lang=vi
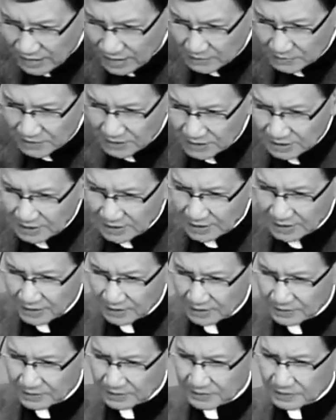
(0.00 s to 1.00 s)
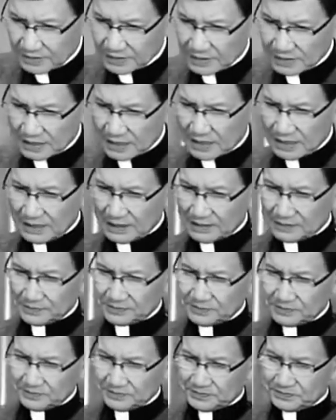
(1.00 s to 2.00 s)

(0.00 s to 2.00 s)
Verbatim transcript: thêm chi tiết đó, là